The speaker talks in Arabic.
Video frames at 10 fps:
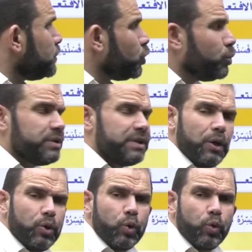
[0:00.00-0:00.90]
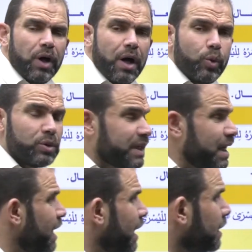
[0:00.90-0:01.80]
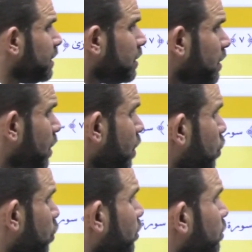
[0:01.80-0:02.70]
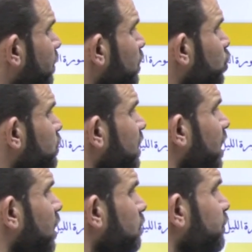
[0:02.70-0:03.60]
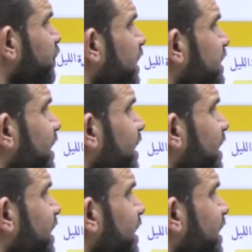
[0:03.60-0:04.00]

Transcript: تبدل الواو تاء ثم تدغم في